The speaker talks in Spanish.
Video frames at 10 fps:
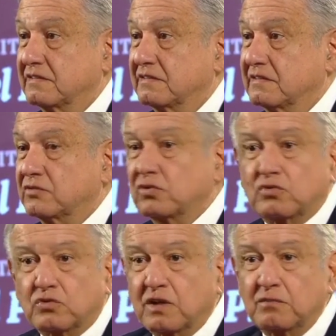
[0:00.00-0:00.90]
Eso es
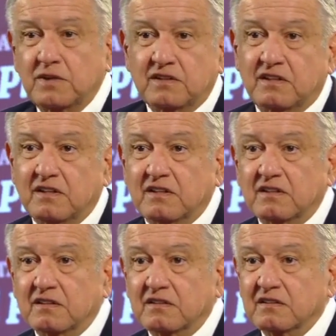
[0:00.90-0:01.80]
socialmente
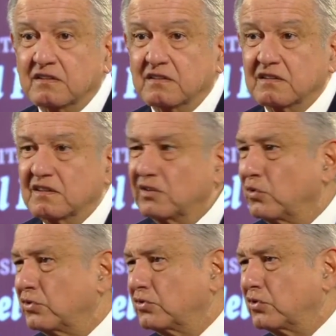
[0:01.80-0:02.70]

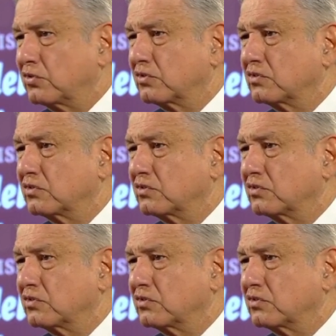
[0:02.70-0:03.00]
injusto.